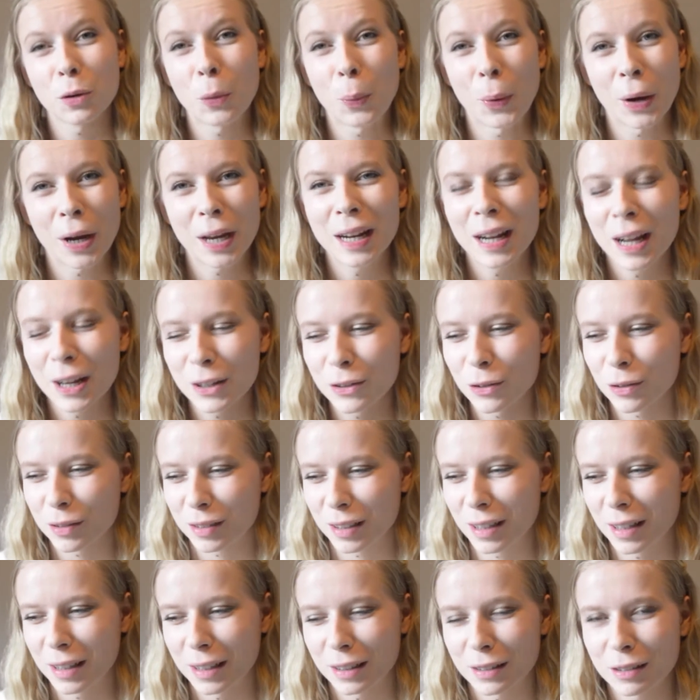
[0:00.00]
prix là
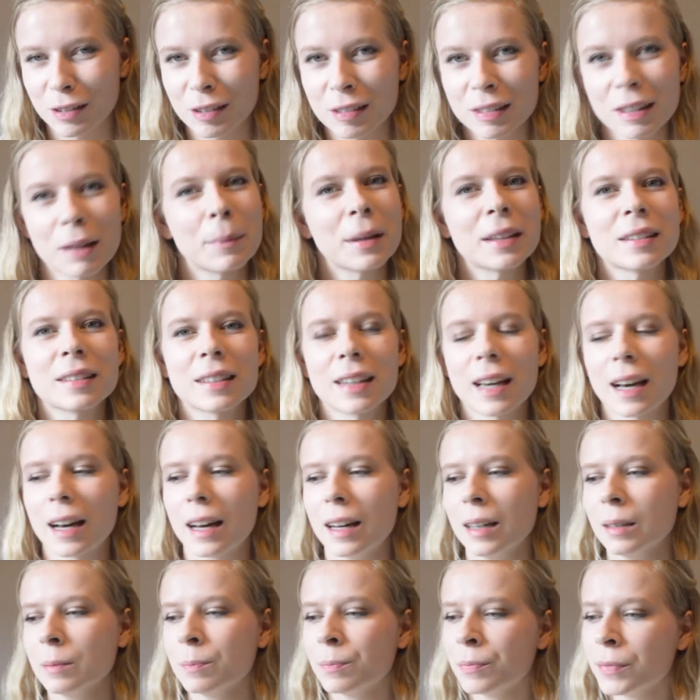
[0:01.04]
dans un,
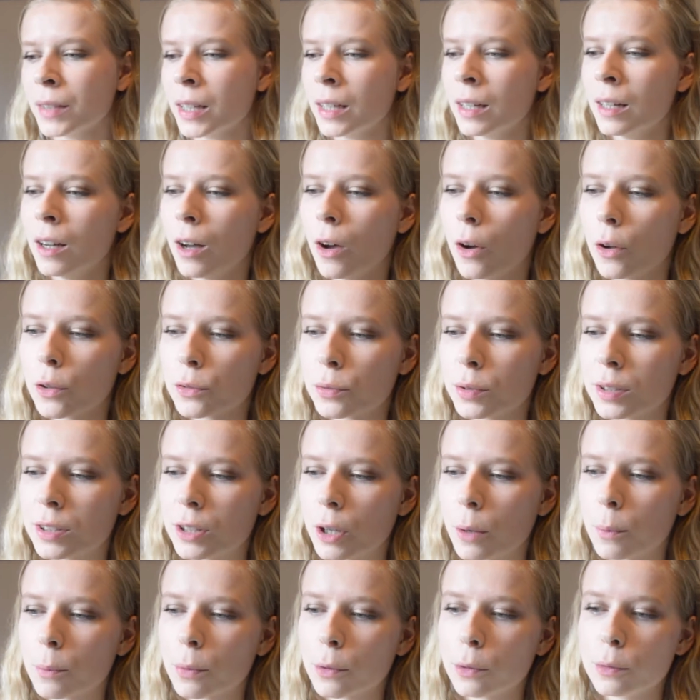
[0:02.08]
mascara. Ensuite
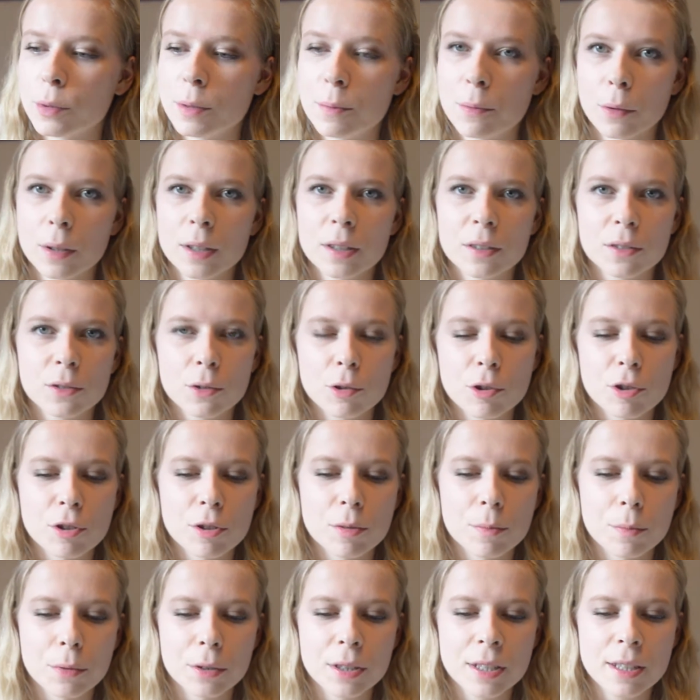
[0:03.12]
comme produit pour les yeux j'ai
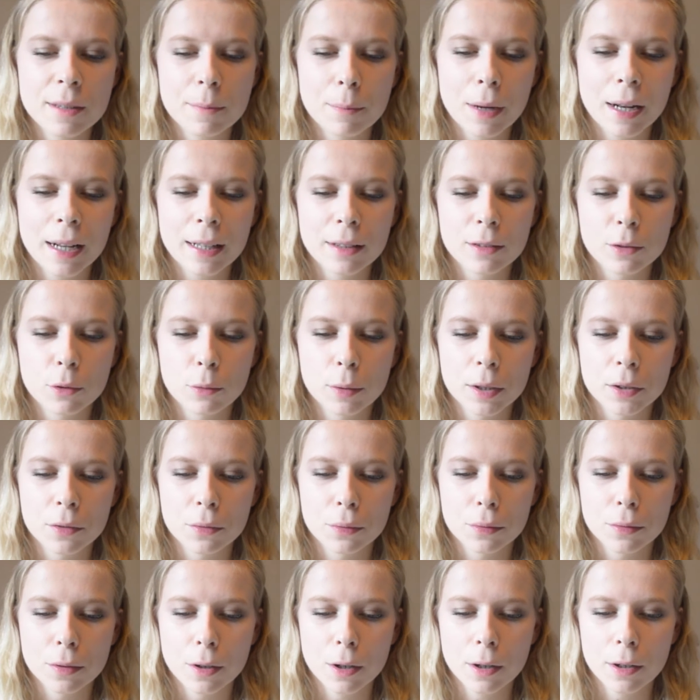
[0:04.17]
une petite palette
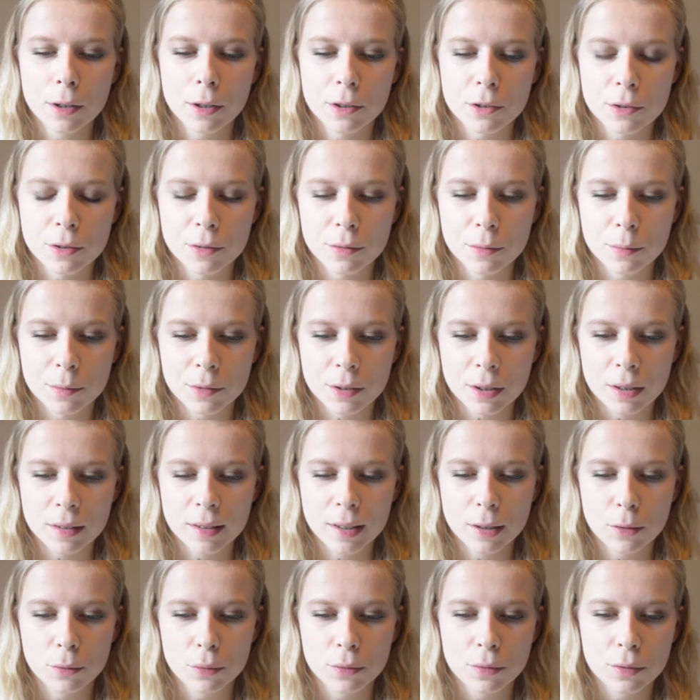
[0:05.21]
Quatuor, je vais vous montrer
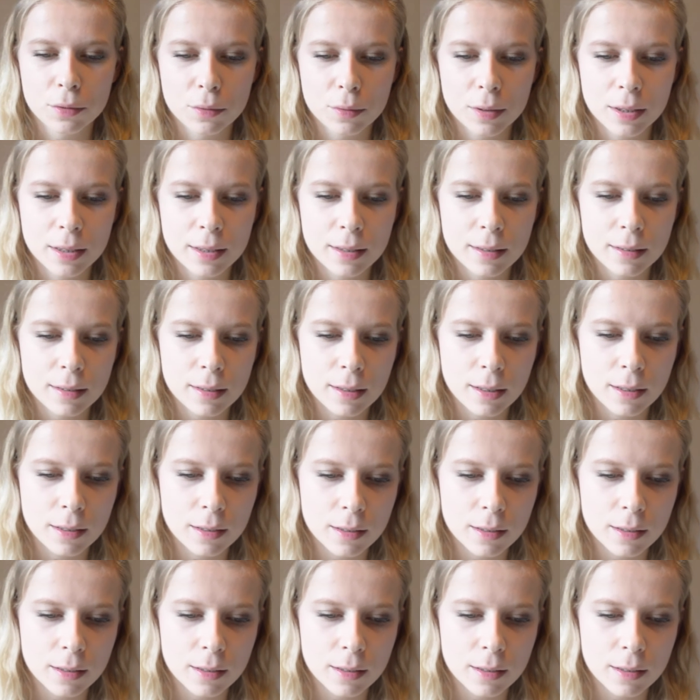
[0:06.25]
ça tout de suite.